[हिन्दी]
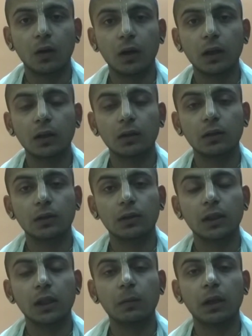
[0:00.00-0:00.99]
और
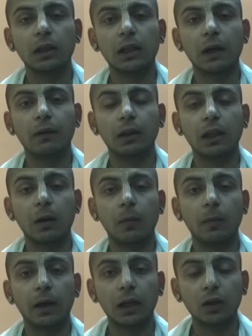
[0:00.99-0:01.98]
श्री वृंदावन धाम
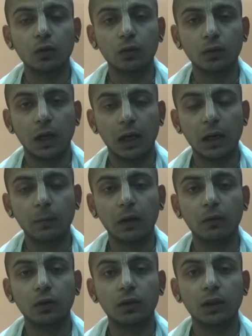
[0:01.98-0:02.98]
हमारा जो धाम है
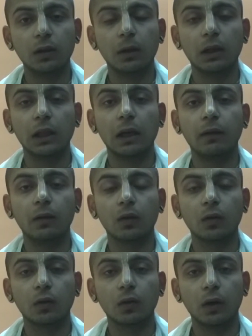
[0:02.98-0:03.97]
वो श्री वृंदावन
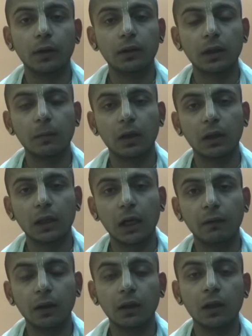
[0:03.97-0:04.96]
कौन सा
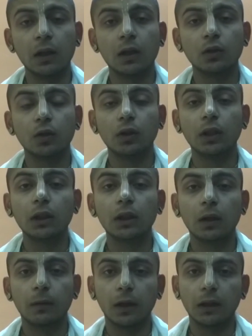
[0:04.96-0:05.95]
वृंदावन जो
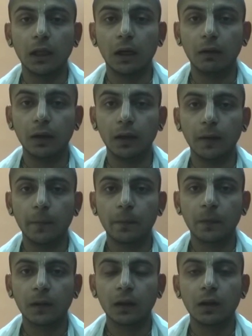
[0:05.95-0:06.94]
नित्य वृंदावन
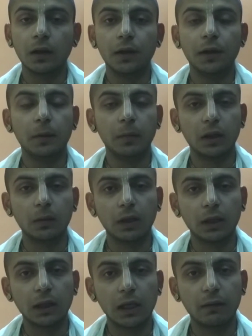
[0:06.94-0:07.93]
है निमित्त
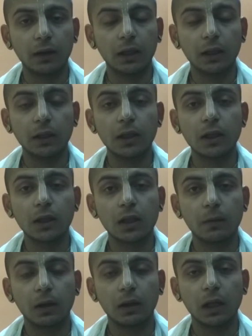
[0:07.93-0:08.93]
वृंदावन नहीं नित्य
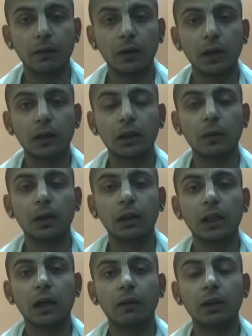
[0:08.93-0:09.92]
वृंदावन नित्य
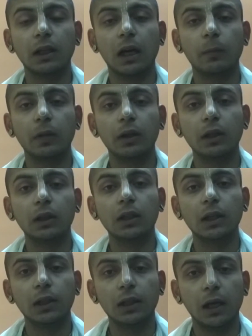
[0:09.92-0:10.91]
वृंदावन जहाँ पे
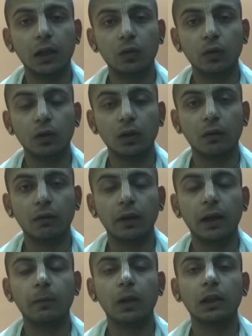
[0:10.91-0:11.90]
नित्य लीलाएं होती है
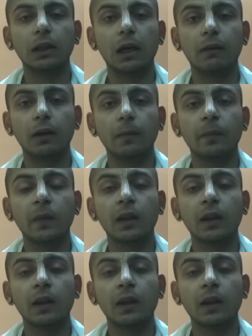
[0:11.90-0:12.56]
वह वृंदावन